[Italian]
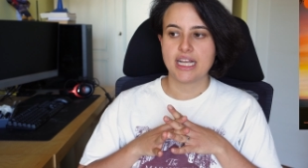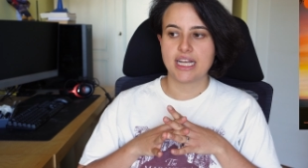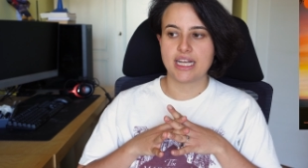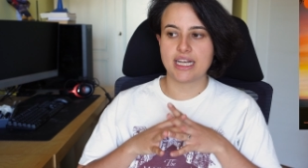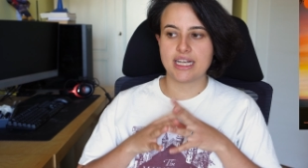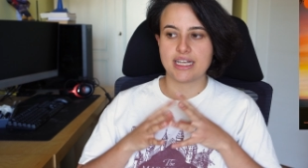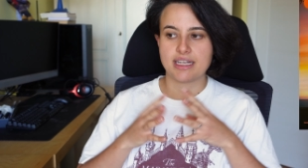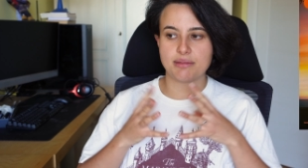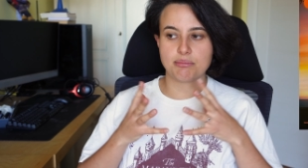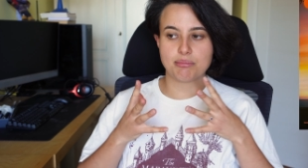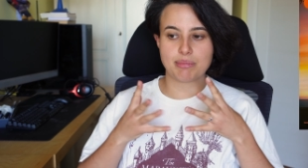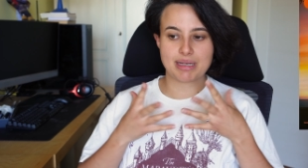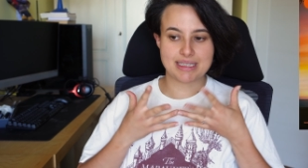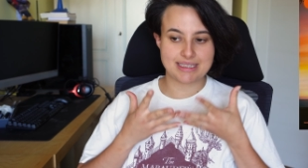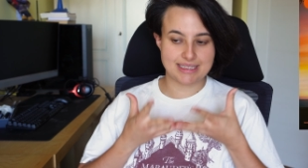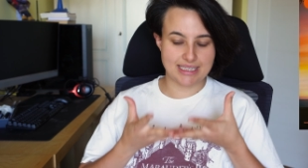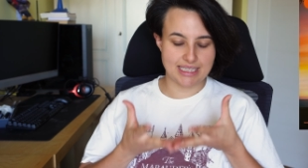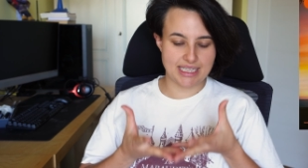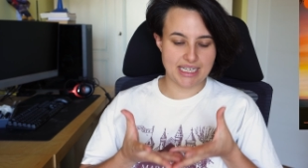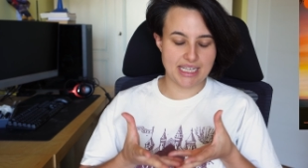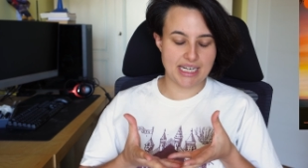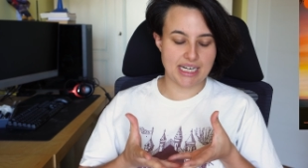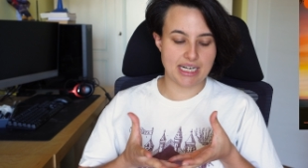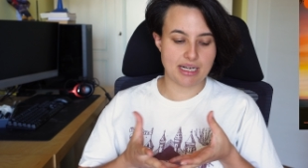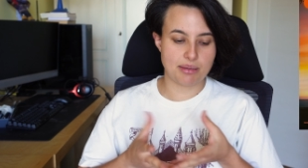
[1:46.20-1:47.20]
eh,
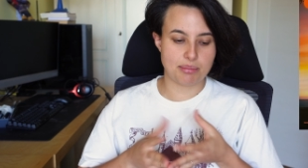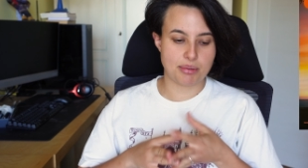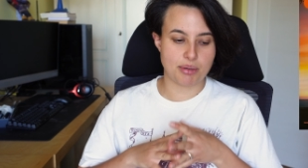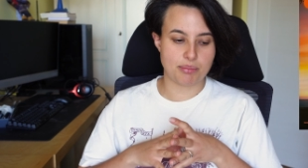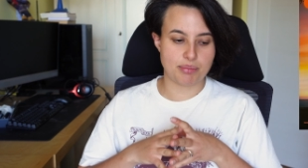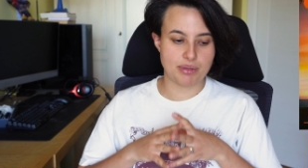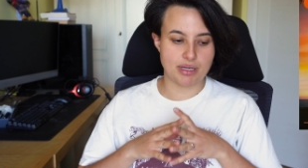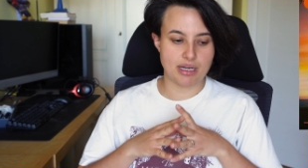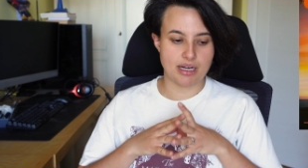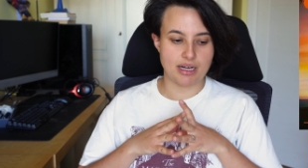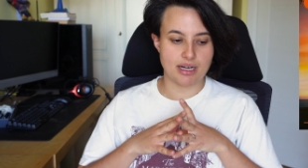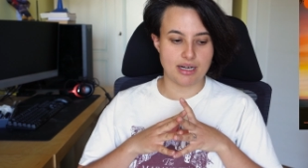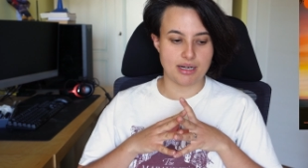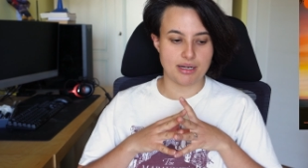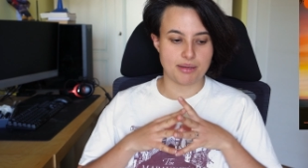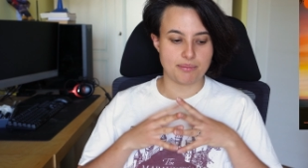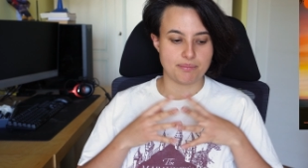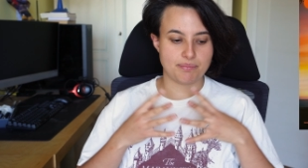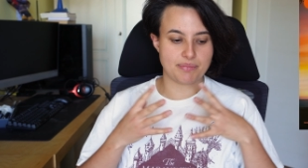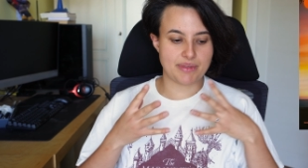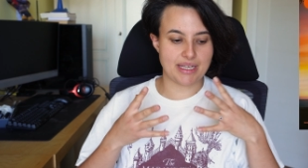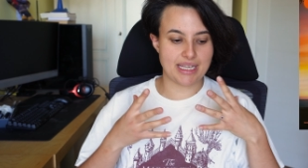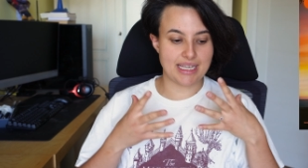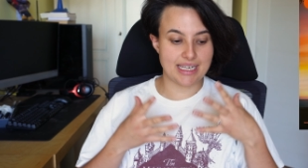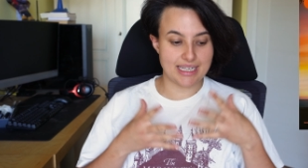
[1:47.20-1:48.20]
mantenere la propria
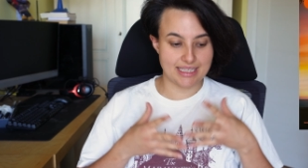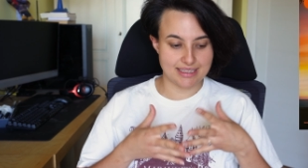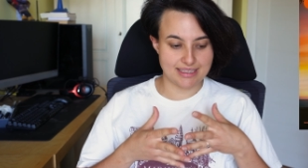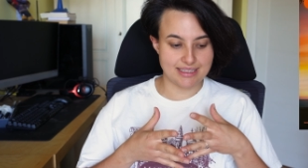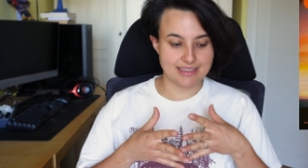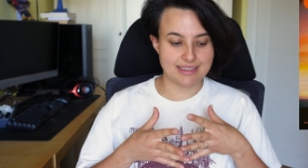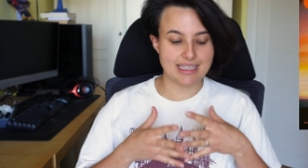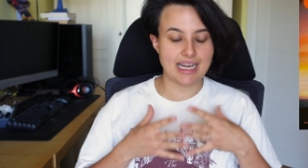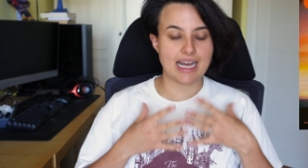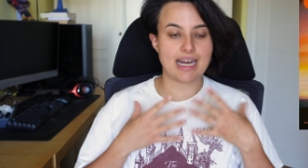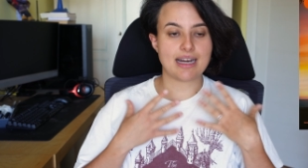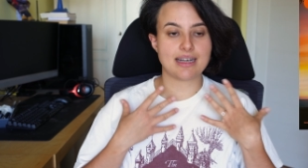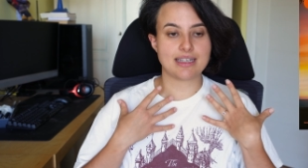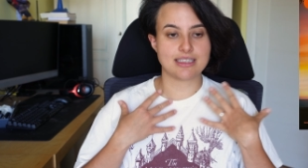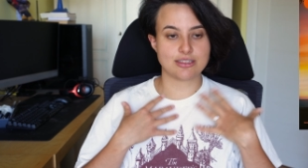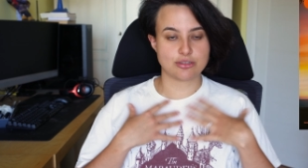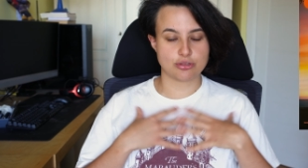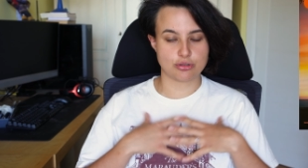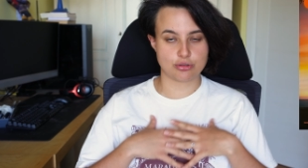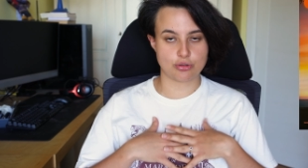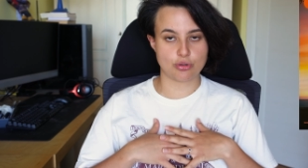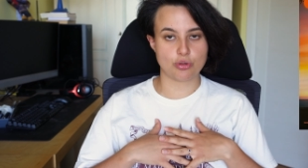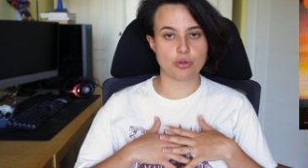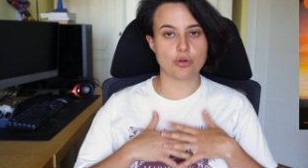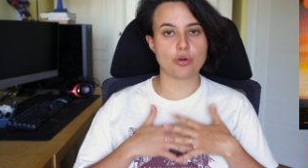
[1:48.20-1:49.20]
mm, eredità e
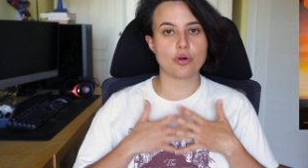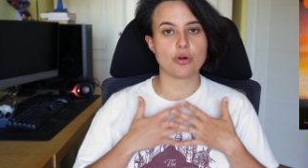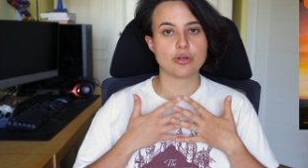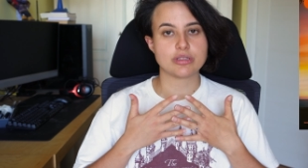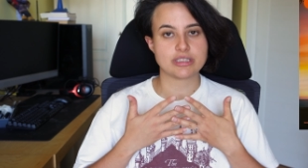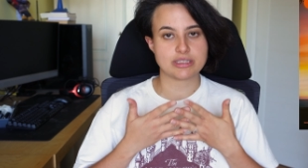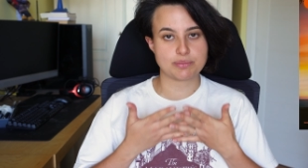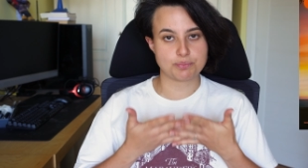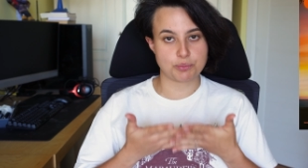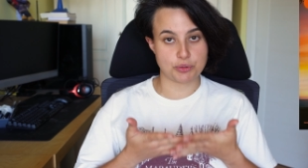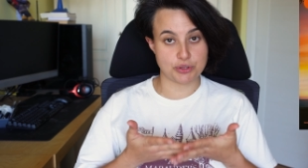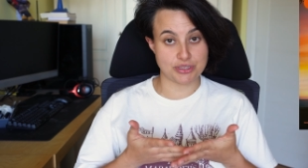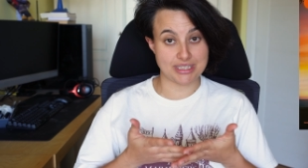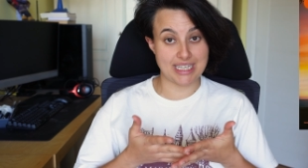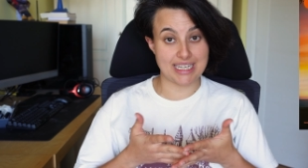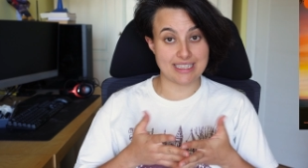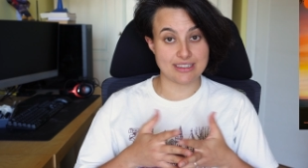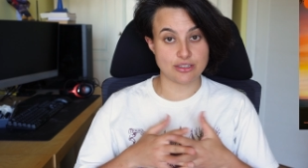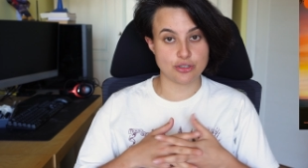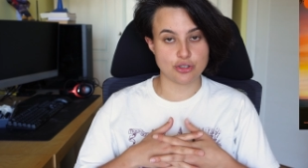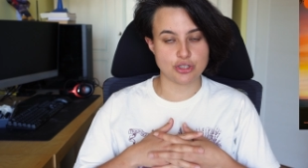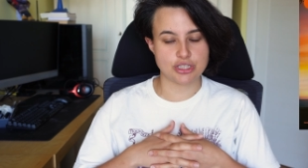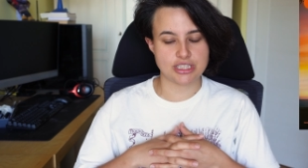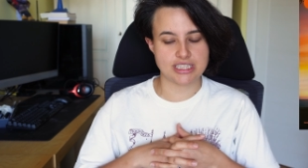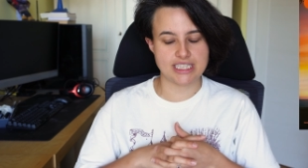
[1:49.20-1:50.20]
solo
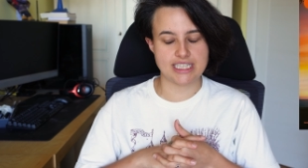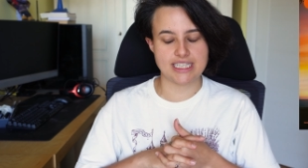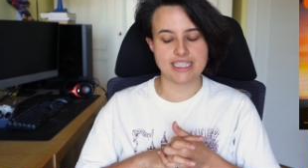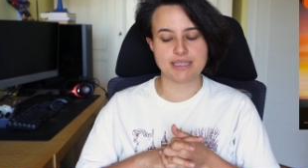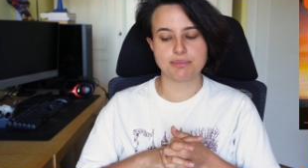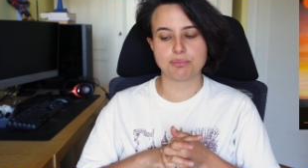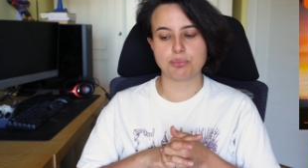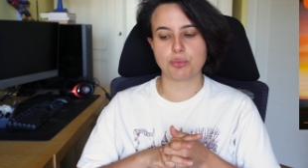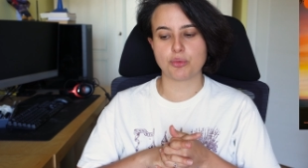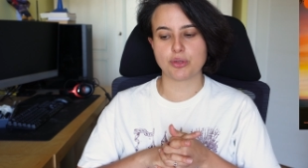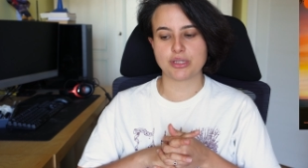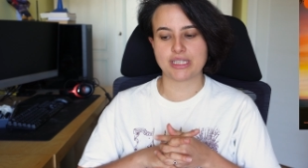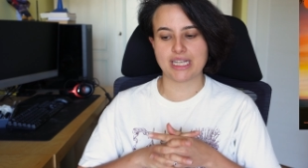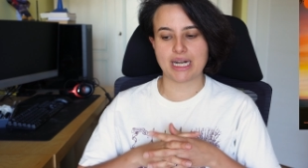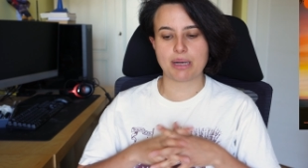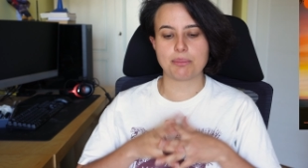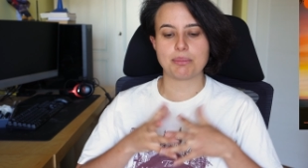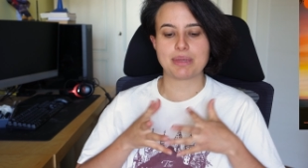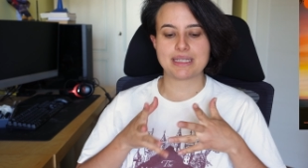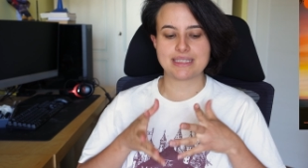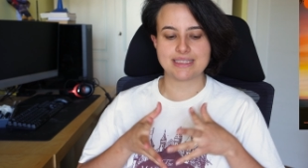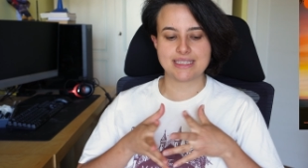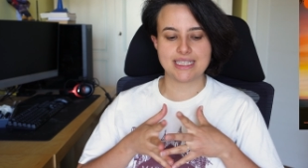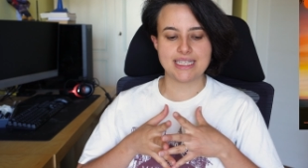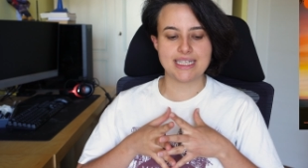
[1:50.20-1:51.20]
sposandosi potrà
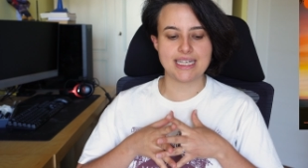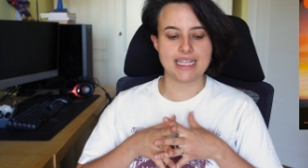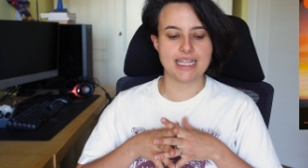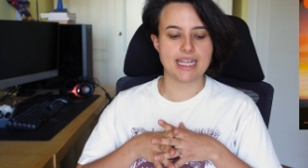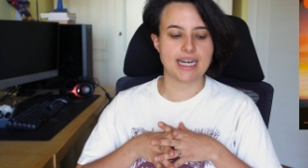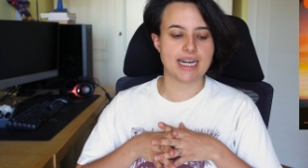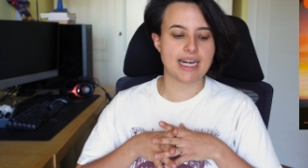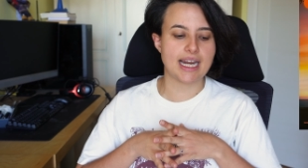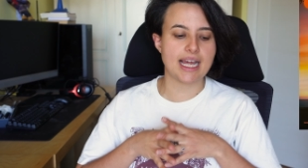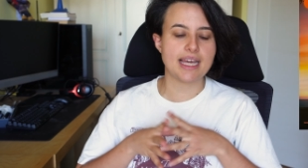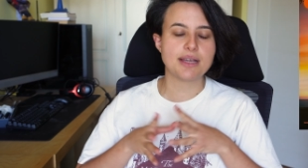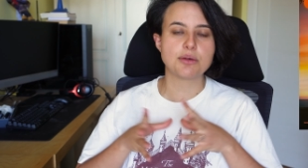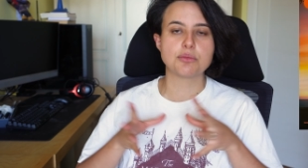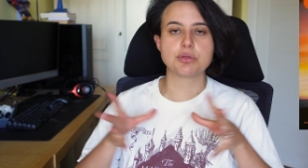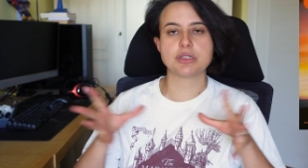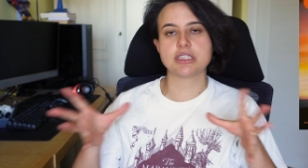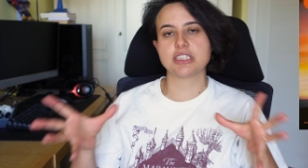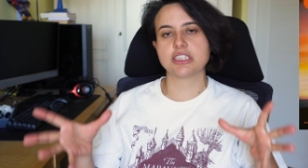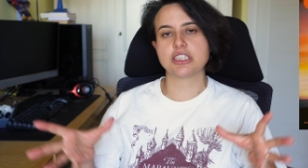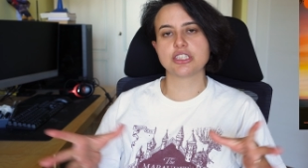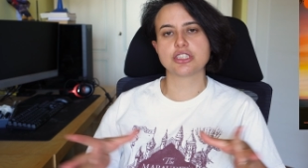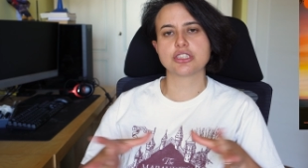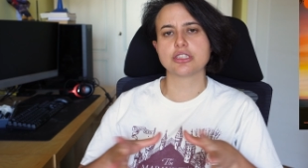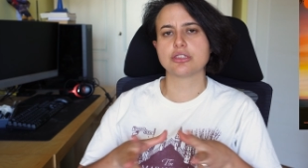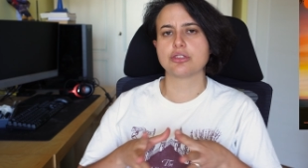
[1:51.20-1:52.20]
mantenerla e
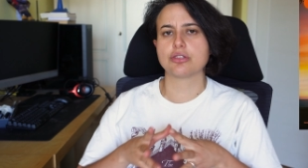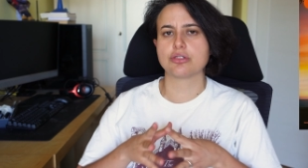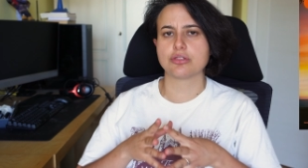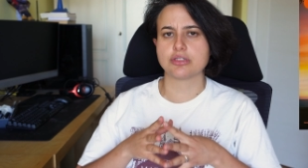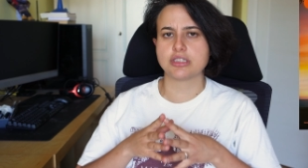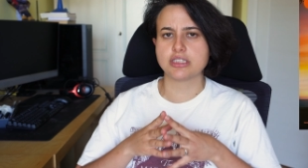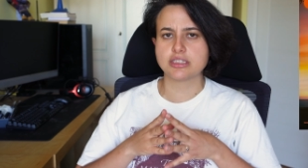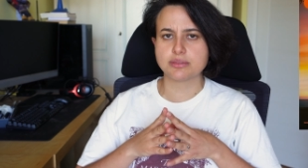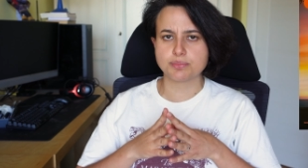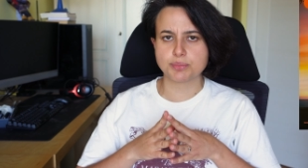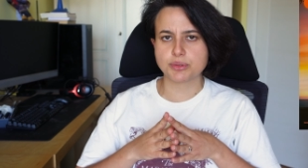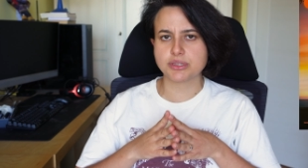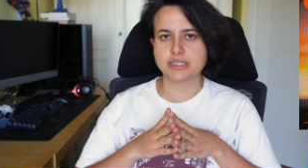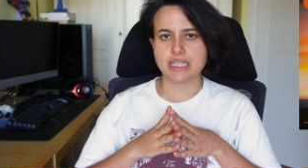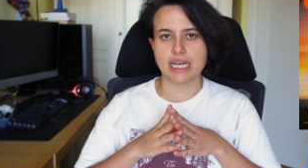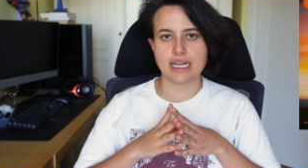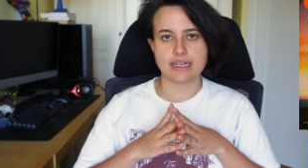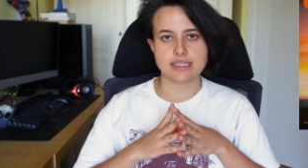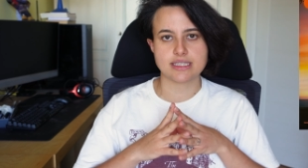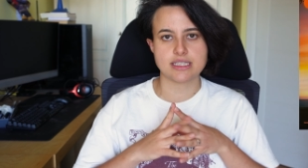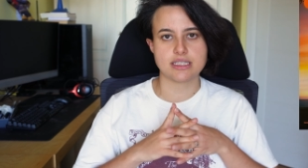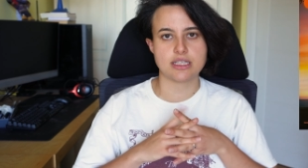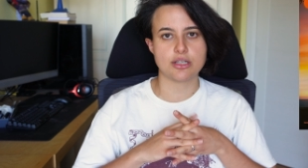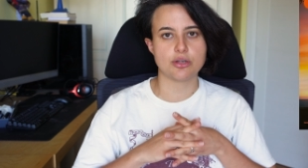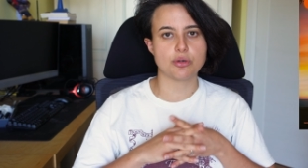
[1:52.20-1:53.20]
quindi decidono di
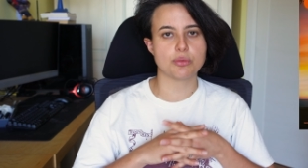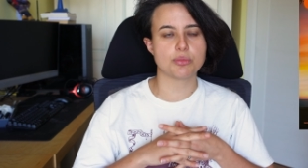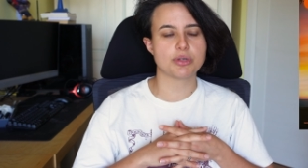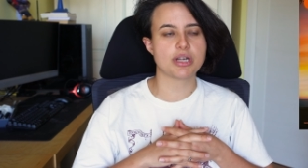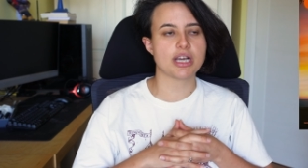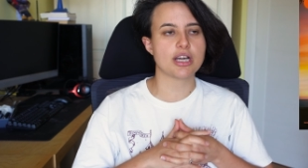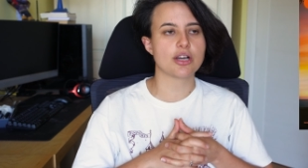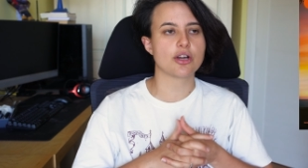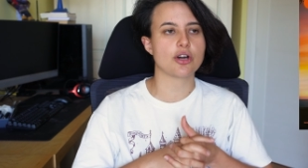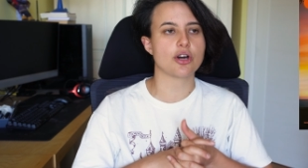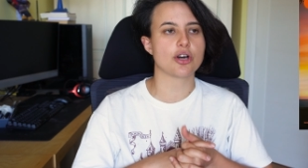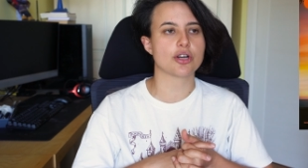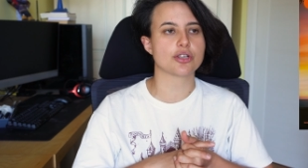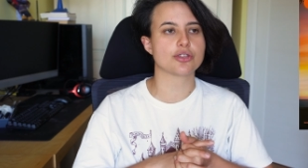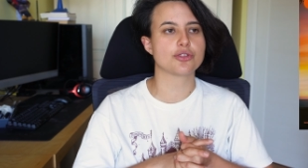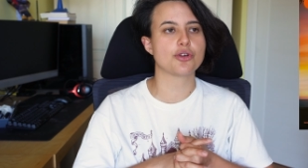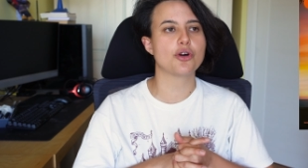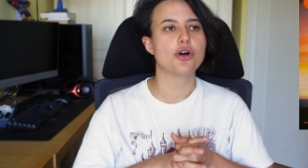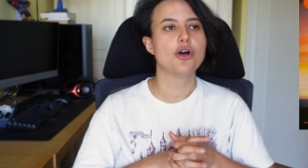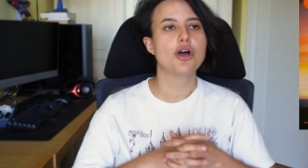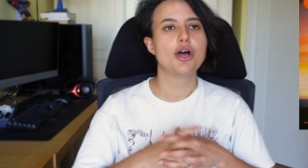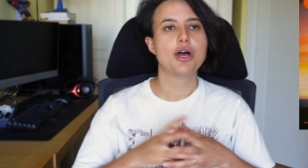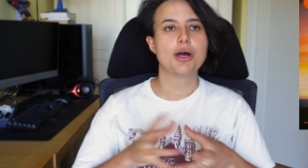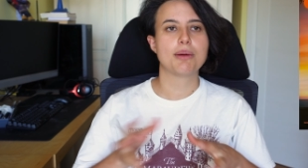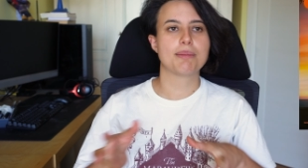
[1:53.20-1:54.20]
sposarsi di comune accordo,